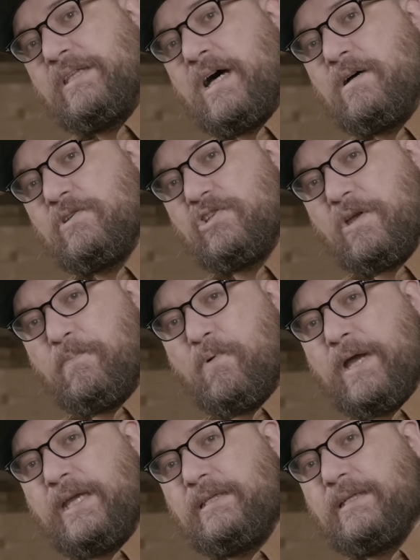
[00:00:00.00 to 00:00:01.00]
d'or se
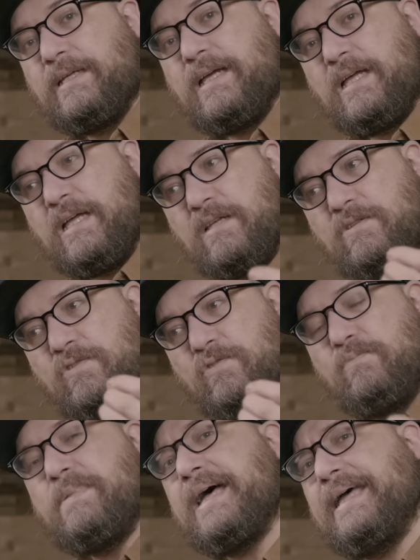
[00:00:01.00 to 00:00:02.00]
pointe en
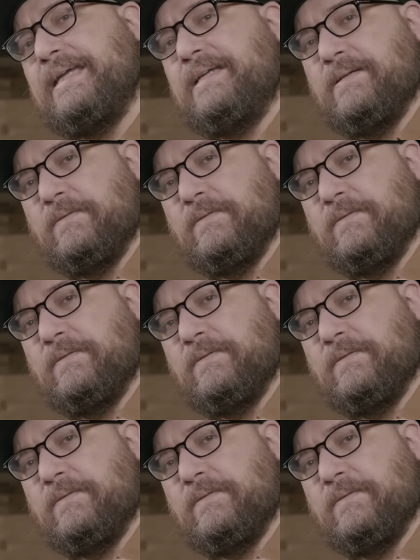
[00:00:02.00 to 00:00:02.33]
sous-marin.